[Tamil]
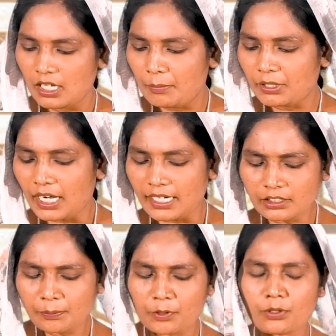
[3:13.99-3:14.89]
இப்போ
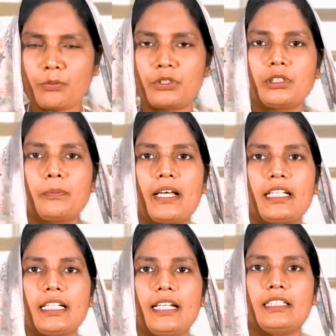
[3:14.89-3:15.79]
கடந்து போகும்பொழுது
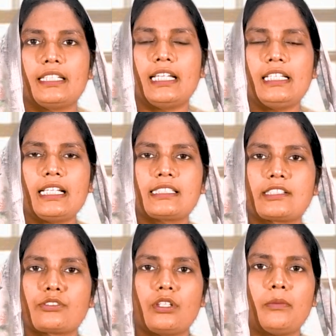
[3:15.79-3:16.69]
பாருங்கள் இந்த
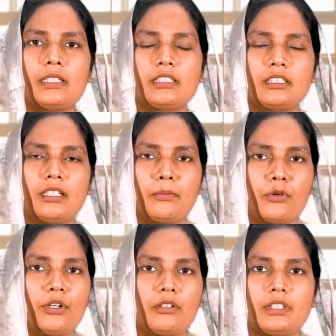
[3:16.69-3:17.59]
எலியேசர் சொன்ன மாத்தத்தில்
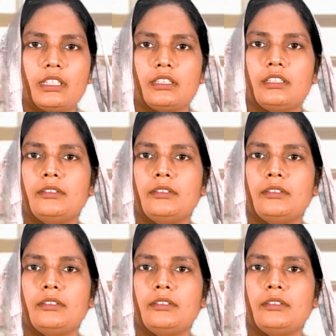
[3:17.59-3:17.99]
போனவர்